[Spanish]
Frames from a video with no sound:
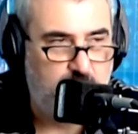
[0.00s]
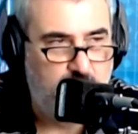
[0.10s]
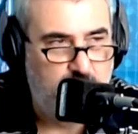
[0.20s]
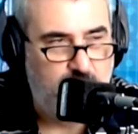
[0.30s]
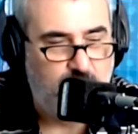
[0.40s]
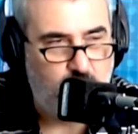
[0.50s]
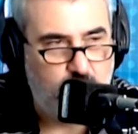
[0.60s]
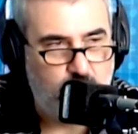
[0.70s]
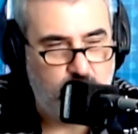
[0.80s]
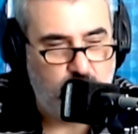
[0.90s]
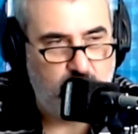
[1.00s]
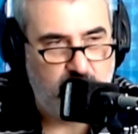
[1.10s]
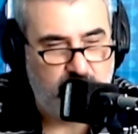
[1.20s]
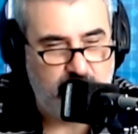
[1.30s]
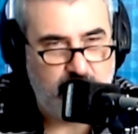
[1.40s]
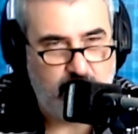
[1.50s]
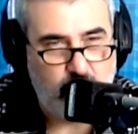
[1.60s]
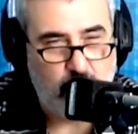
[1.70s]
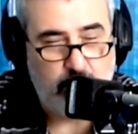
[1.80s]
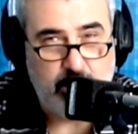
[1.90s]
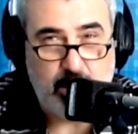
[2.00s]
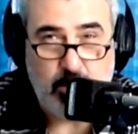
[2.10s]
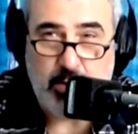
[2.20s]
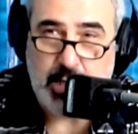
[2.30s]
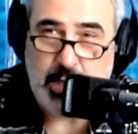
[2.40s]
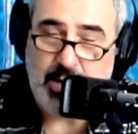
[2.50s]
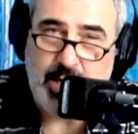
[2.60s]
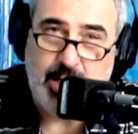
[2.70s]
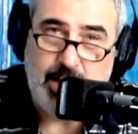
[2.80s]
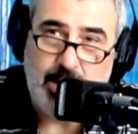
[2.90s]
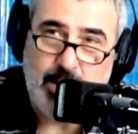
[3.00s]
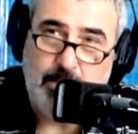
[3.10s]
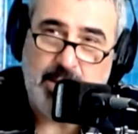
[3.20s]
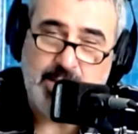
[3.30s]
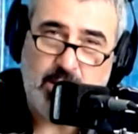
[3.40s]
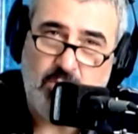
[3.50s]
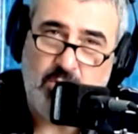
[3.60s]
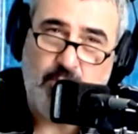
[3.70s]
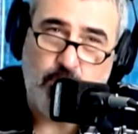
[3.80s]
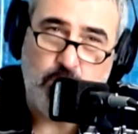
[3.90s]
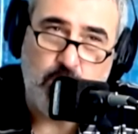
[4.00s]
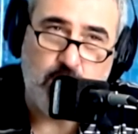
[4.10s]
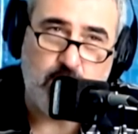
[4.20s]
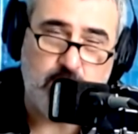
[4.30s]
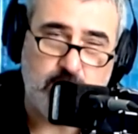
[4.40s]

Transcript: algo muy, muy difícil de, sobrellevar y, pensando en el futuro se